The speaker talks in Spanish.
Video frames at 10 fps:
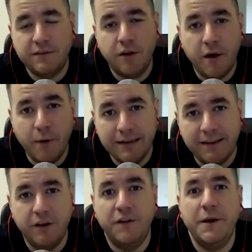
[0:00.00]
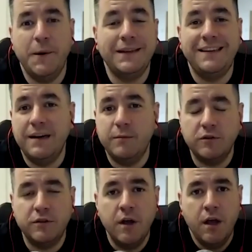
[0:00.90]
estos debates donde
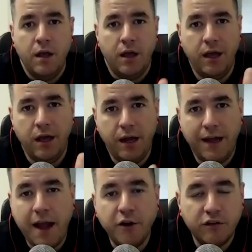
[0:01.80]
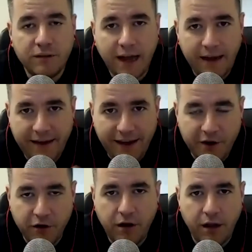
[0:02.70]
debatíamos en la nostalgia,
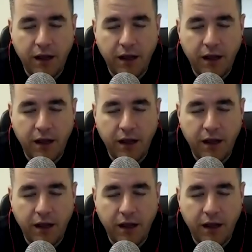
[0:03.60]
¿no?